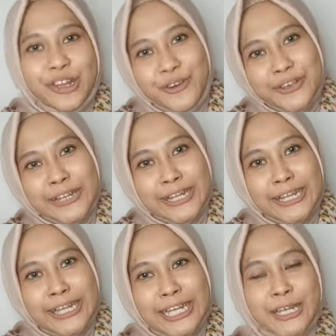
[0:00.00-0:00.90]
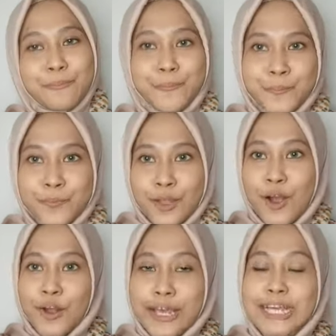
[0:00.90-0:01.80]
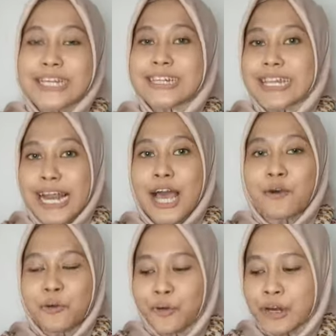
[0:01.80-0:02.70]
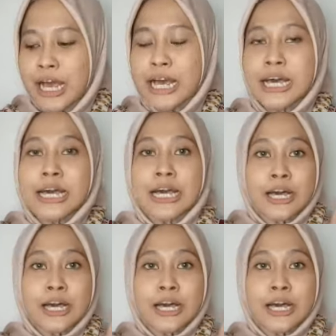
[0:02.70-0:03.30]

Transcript: video ini oke okay, setelah aku udah